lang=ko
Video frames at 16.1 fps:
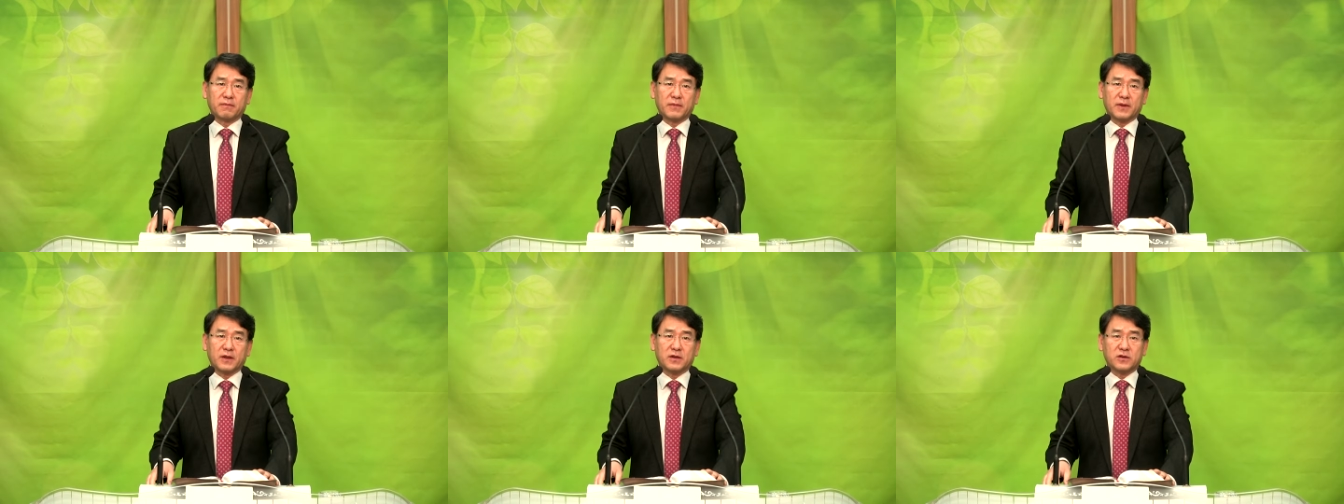
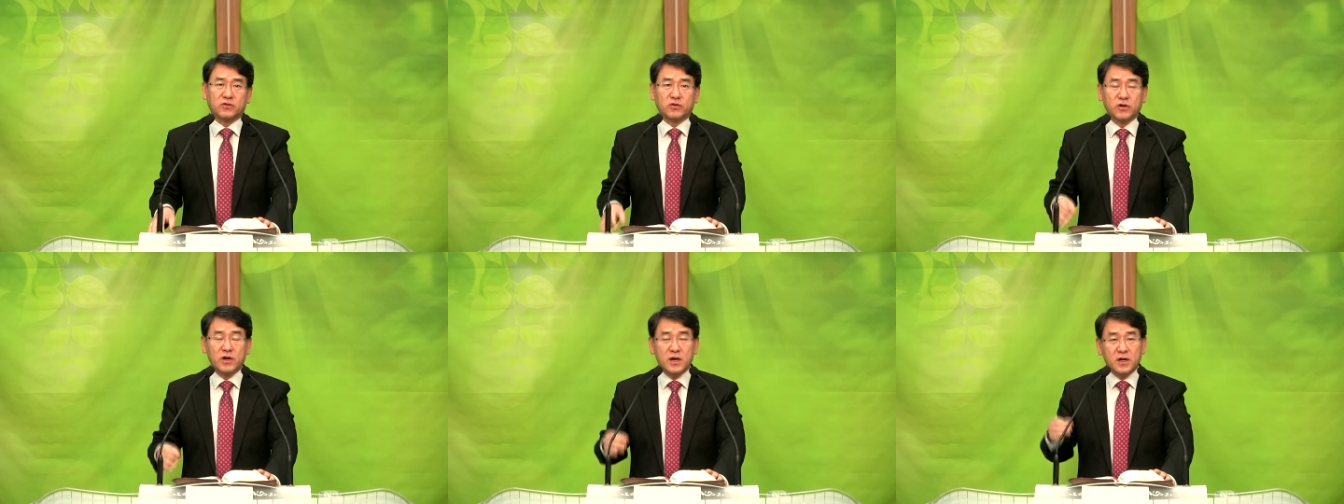
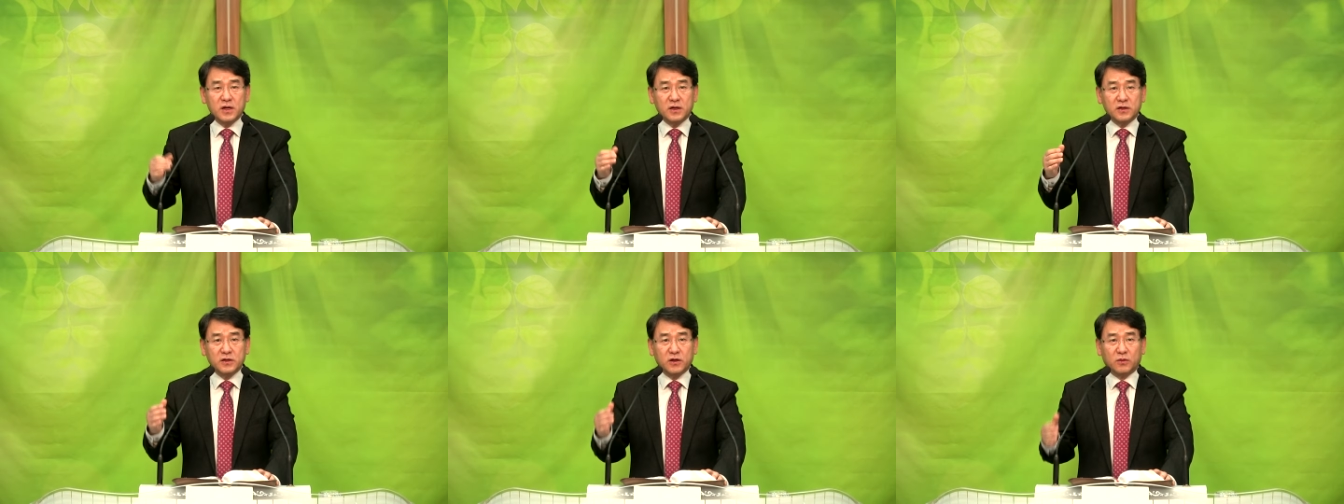그리고
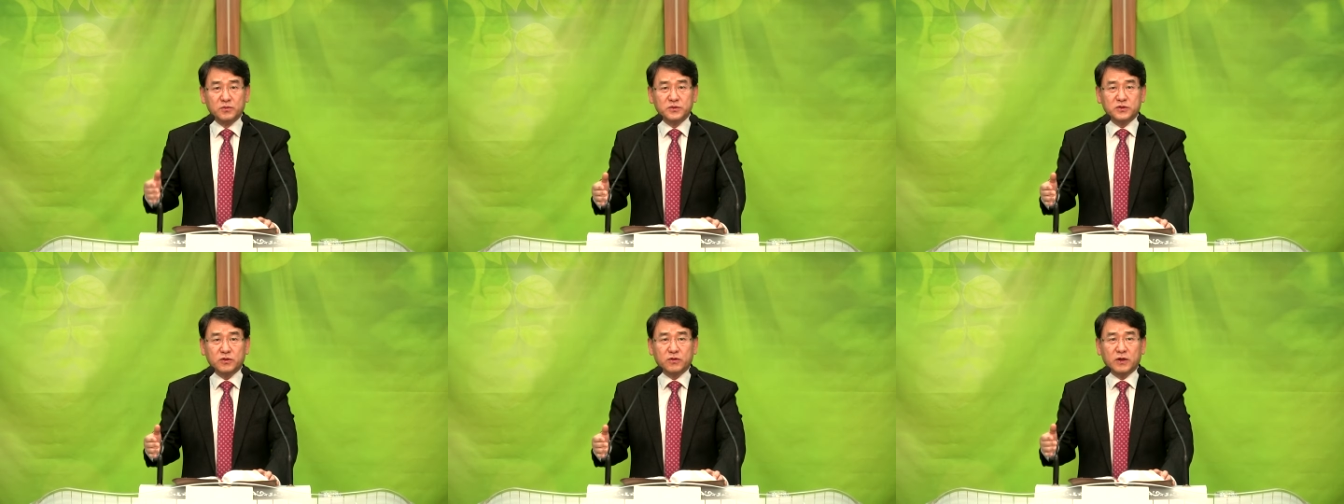
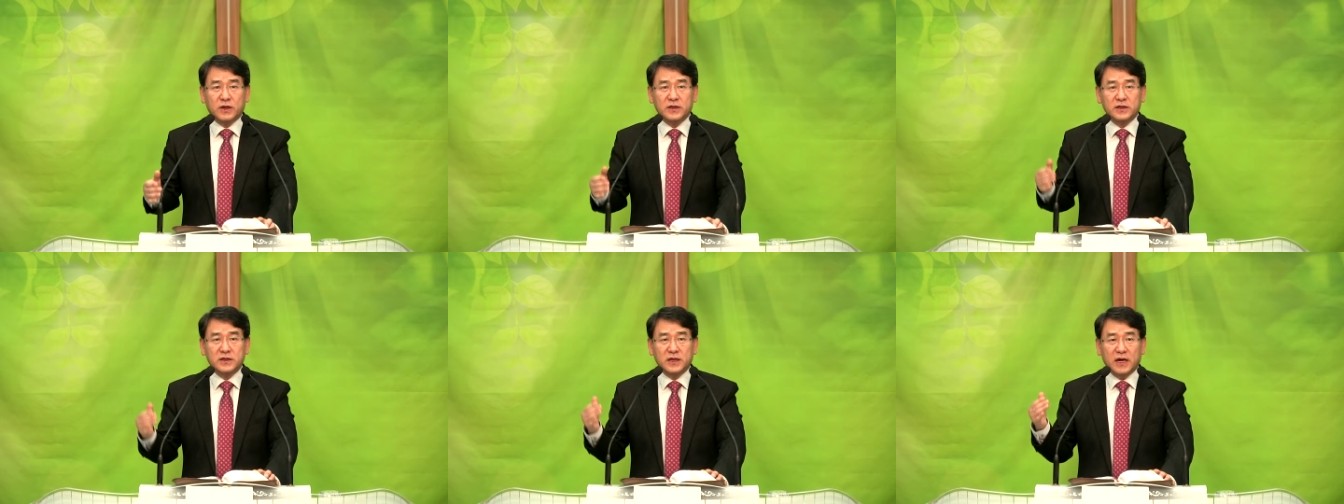염소와
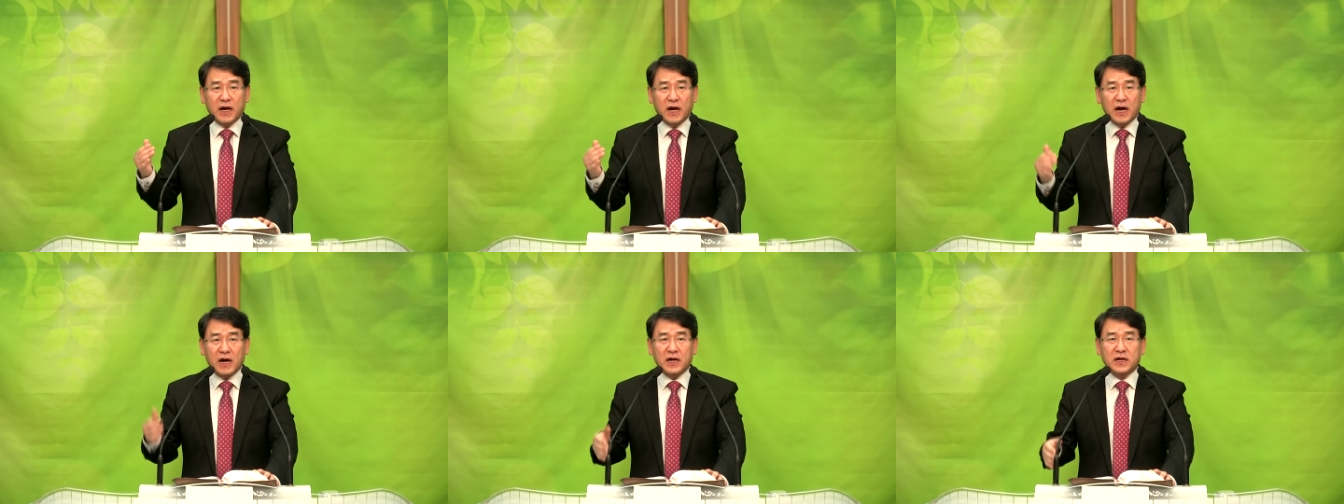이
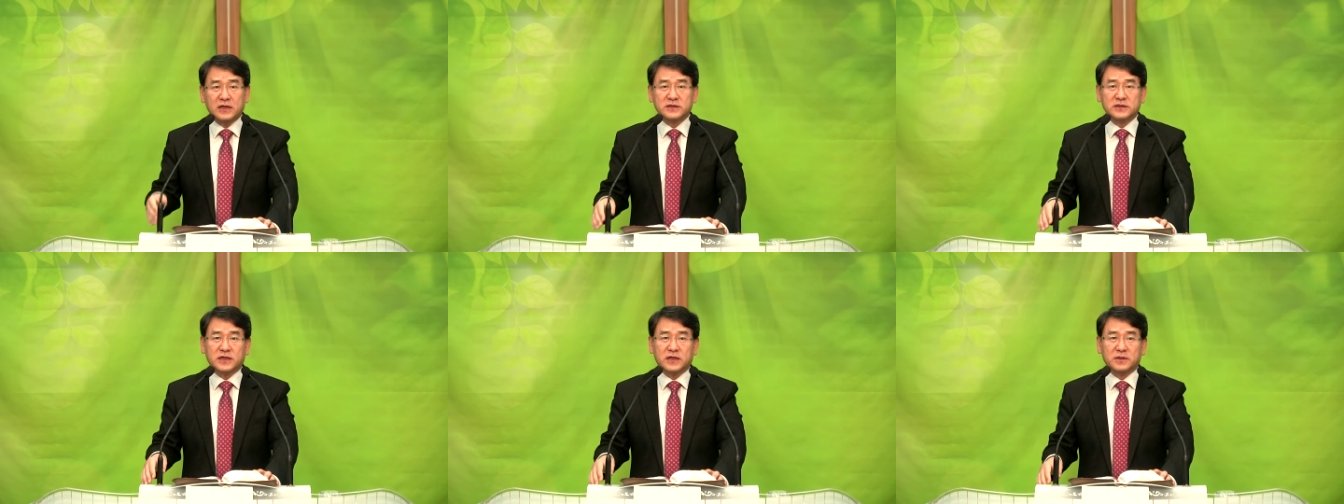
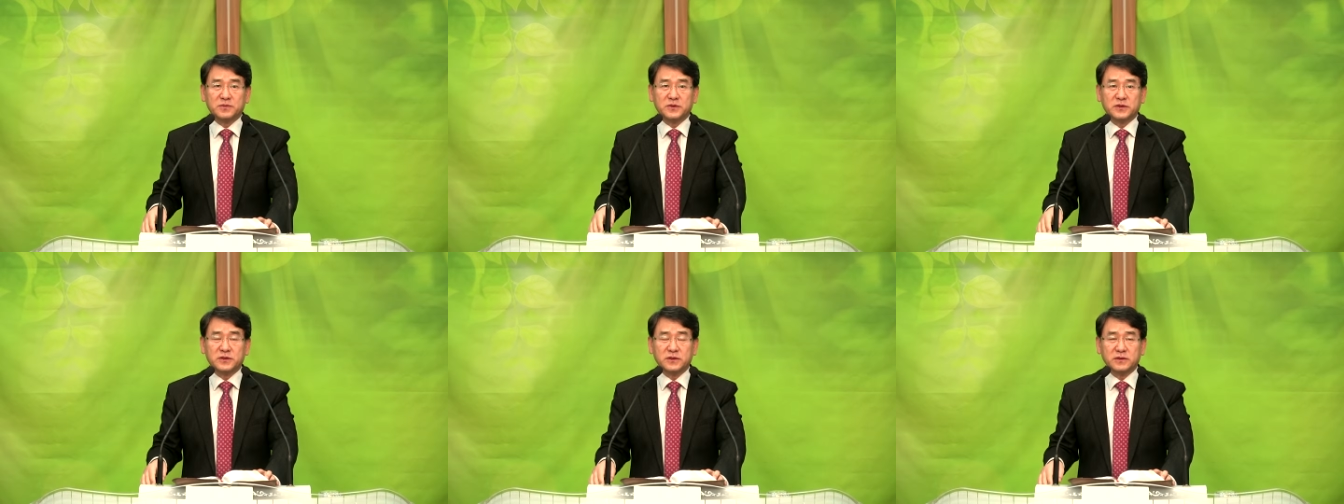악한
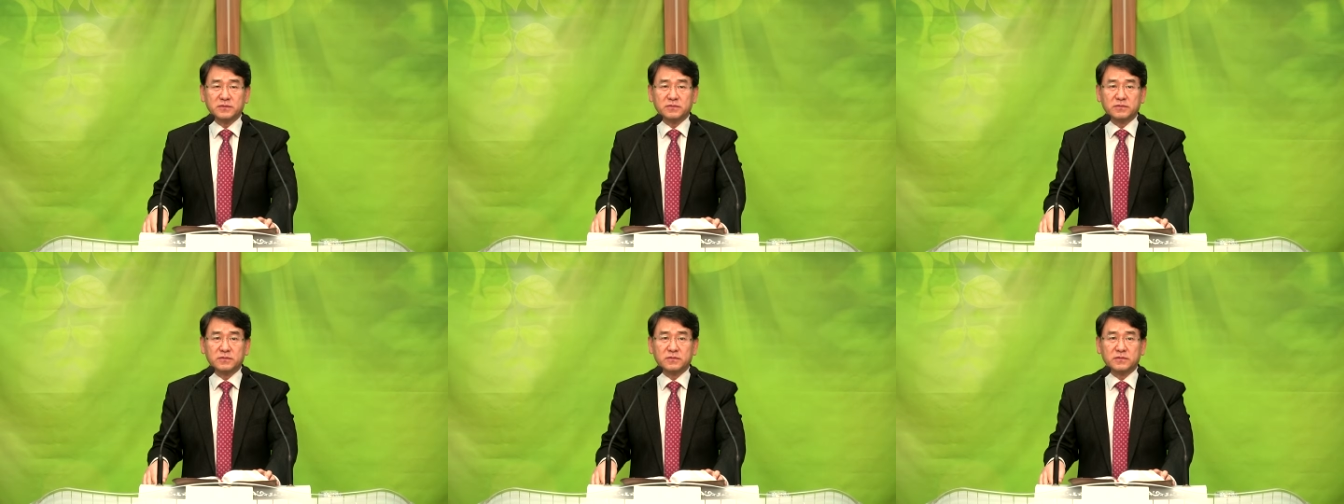사람들은
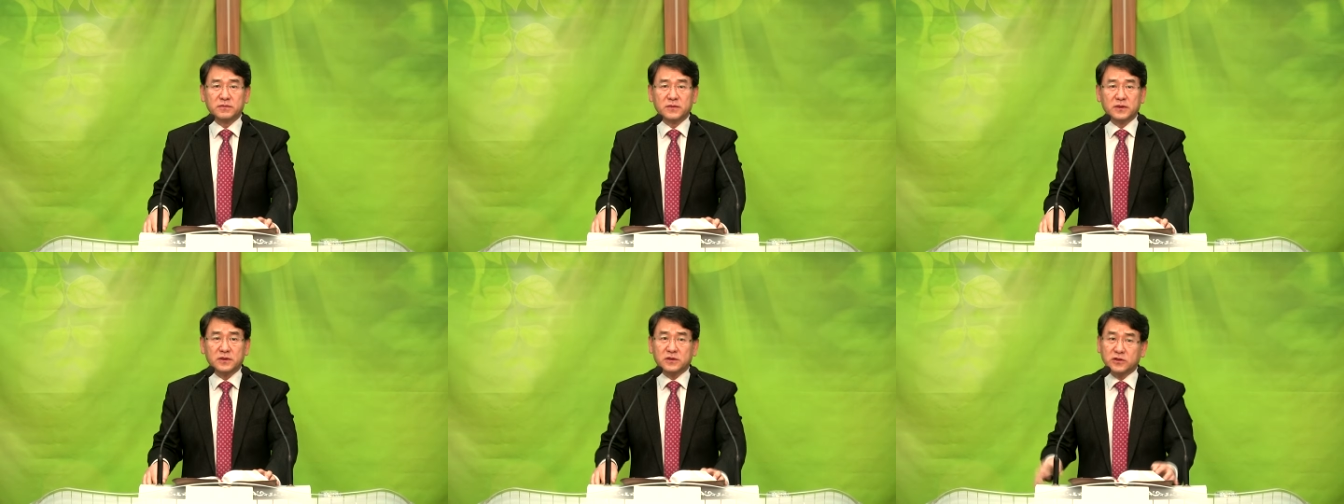
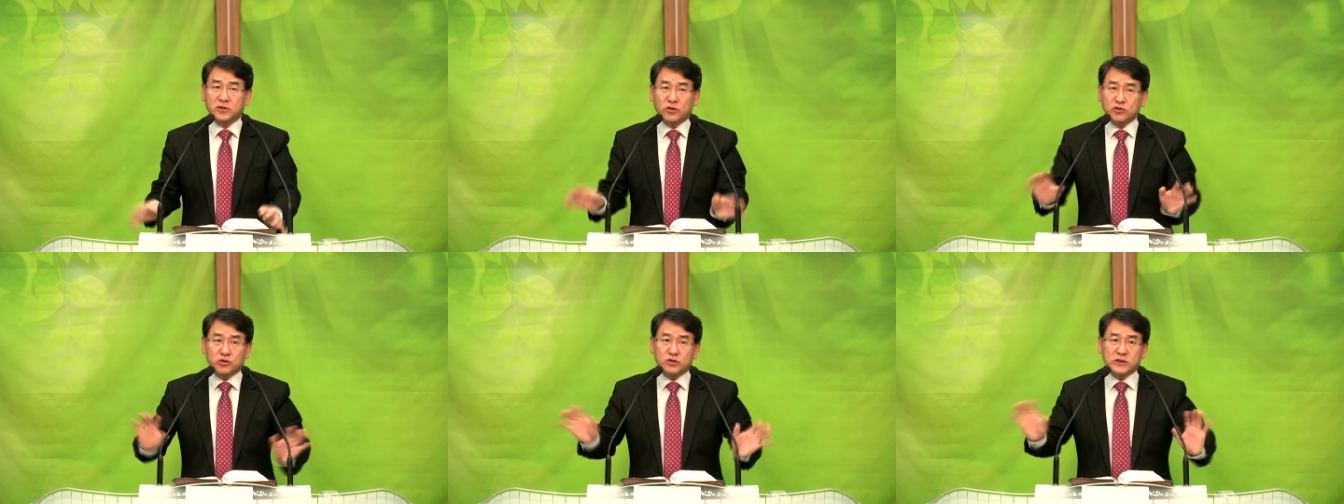
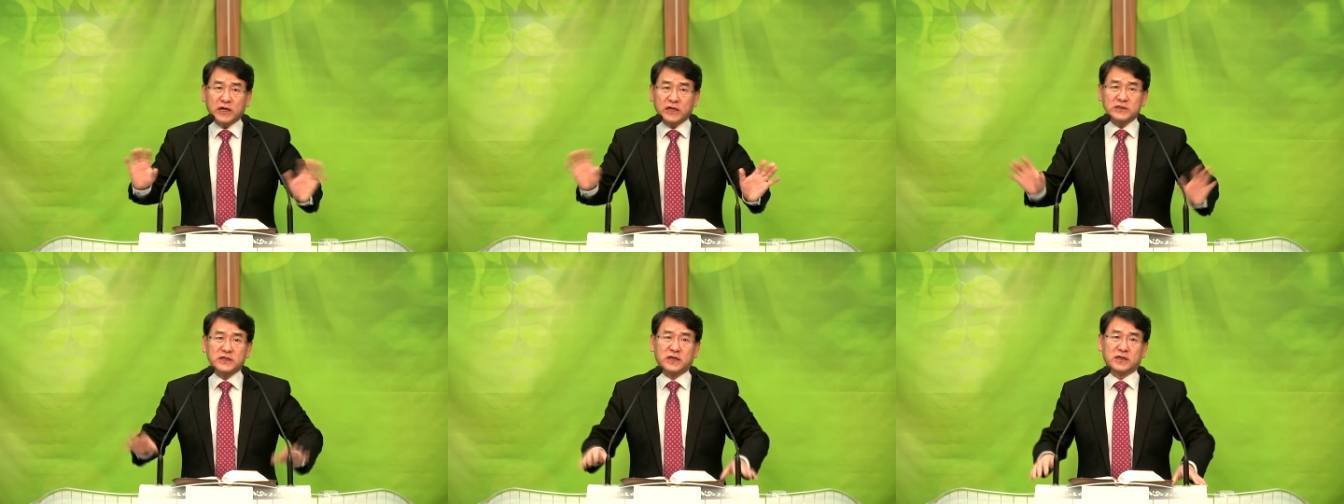그것조차
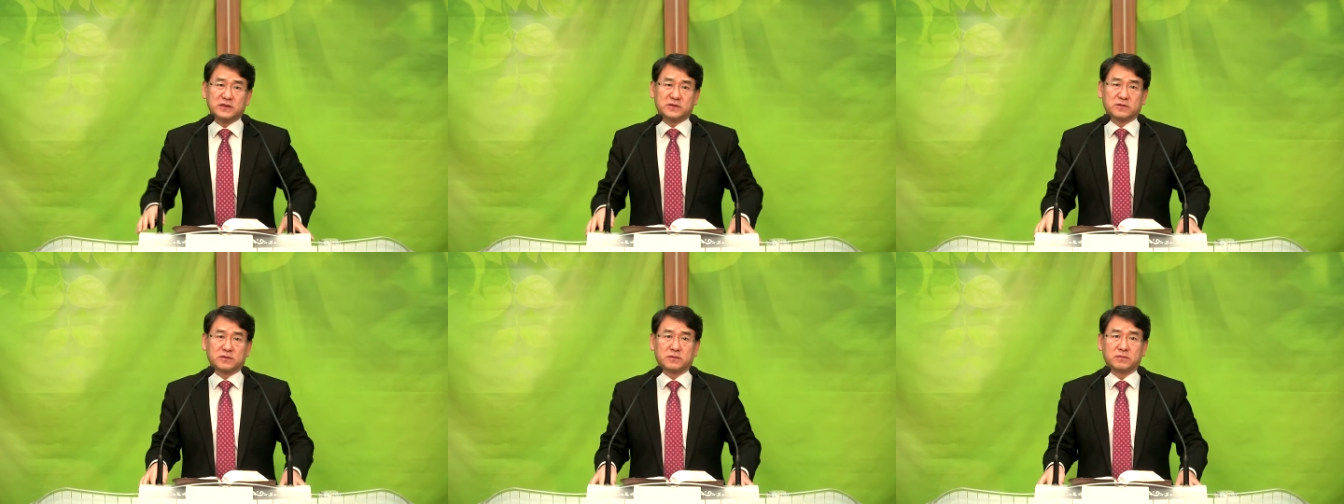하지 않았어.